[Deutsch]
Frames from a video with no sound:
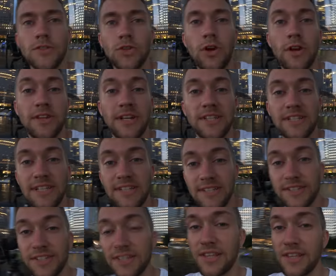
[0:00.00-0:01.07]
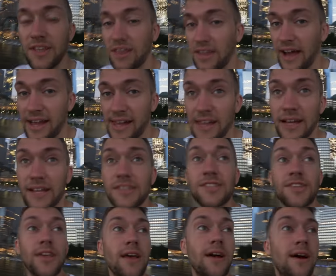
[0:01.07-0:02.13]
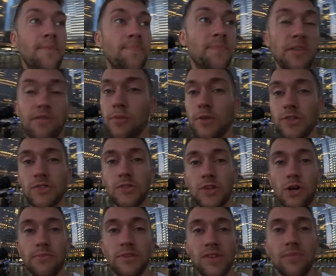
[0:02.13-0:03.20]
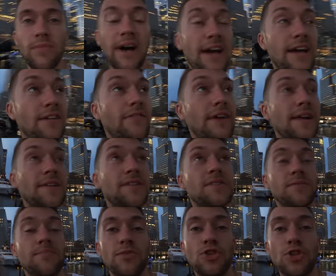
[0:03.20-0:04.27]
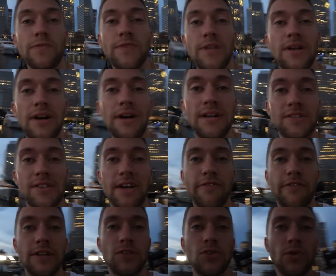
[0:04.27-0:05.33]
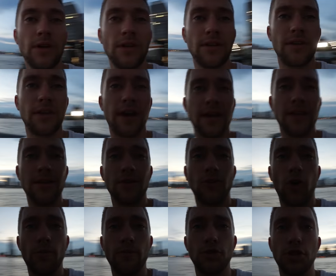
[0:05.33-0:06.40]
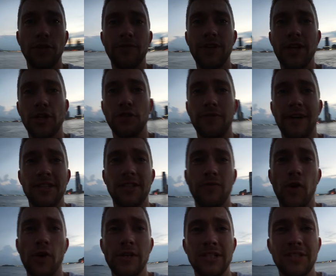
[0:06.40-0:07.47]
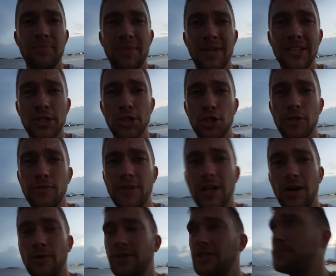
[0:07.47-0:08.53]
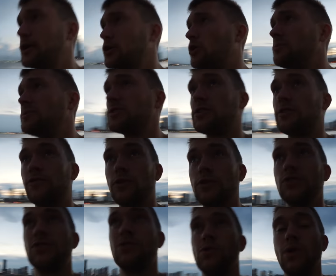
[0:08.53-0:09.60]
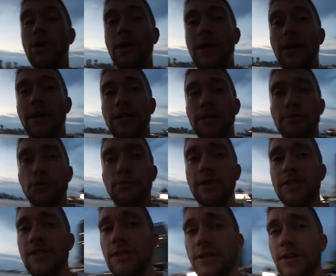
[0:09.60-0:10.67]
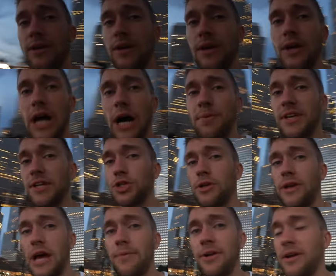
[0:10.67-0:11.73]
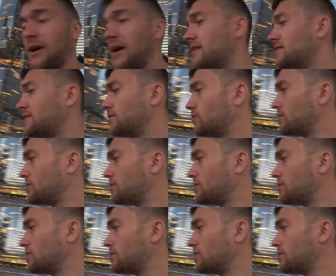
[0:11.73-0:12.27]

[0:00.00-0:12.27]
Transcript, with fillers: So Leute, das Licht ist richtig geil jetzt. Ähm, wir müssen uns auch ein bisschen beeilen, weil jetzt mich schon wieder es anfängt zu regnen. Da hinten kommen schon wieder schwarze Wolken, es blitzt schon wieder und diesmal kommt es auf uns zu. Dementsprechend habe ich jetzt schon einmal eine Reihe hier